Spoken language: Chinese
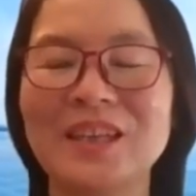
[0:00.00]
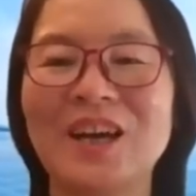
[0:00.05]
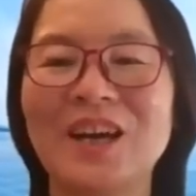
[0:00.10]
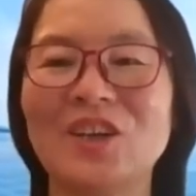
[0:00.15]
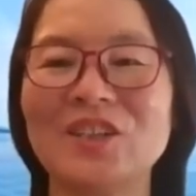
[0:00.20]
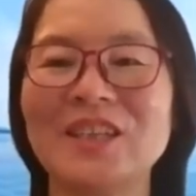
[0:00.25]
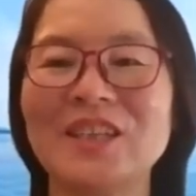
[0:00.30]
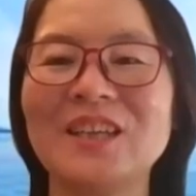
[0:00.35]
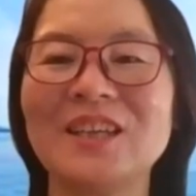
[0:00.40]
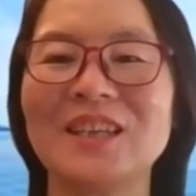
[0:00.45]

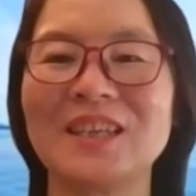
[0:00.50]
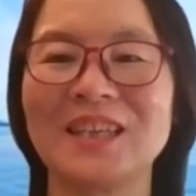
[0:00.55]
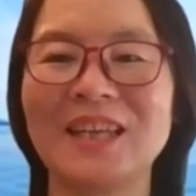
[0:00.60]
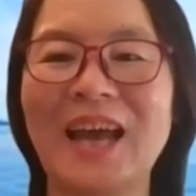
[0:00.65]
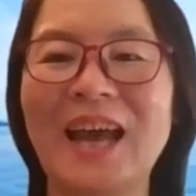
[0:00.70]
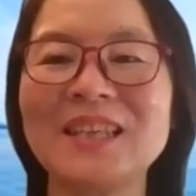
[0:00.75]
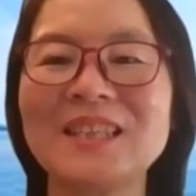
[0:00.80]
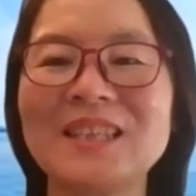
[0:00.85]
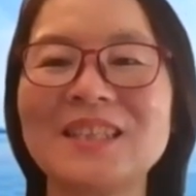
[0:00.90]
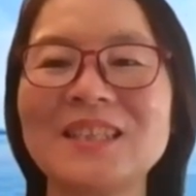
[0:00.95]
好像很
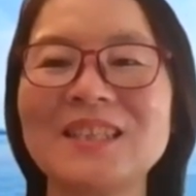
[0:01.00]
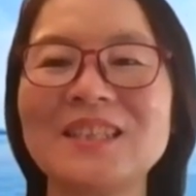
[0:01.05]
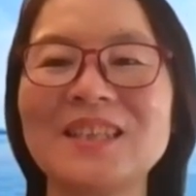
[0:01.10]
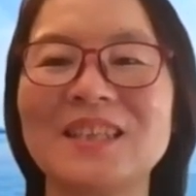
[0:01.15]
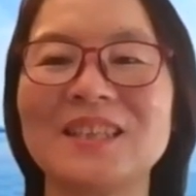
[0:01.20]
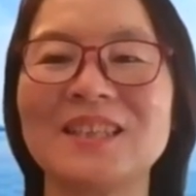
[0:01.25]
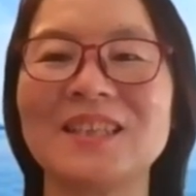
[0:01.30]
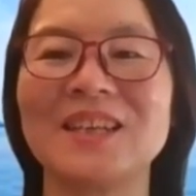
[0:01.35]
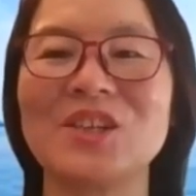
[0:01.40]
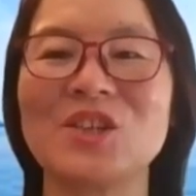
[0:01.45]
开心的
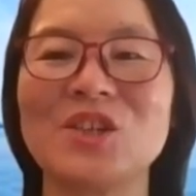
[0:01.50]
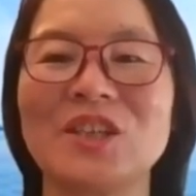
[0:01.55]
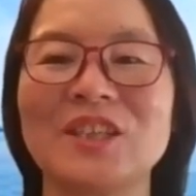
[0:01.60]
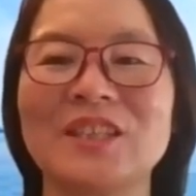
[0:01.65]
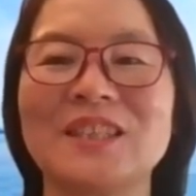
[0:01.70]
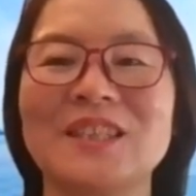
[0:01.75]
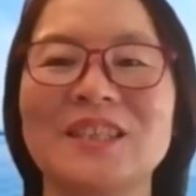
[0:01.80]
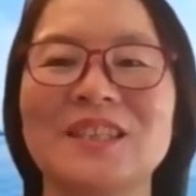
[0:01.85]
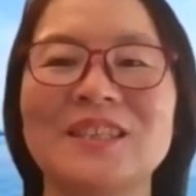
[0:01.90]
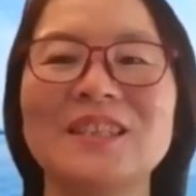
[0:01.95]
一些事
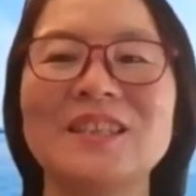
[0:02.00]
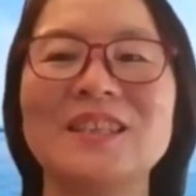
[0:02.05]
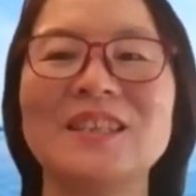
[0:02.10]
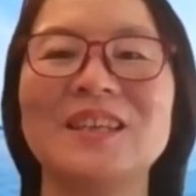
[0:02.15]
情。